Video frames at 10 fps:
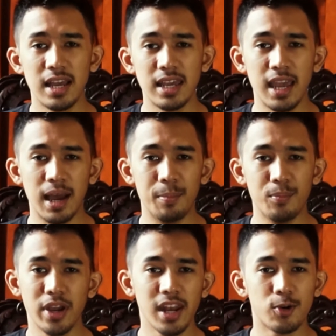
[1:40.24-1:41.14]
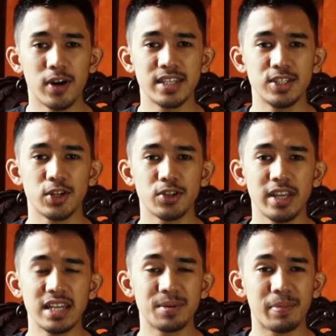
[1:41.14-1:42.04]
ya mungkin aku kasih
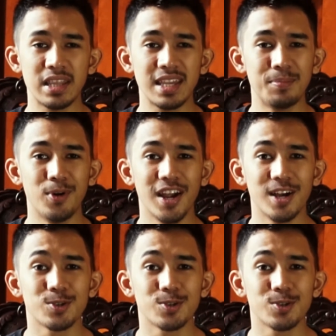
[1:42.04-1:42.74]
contohnya seperti boneka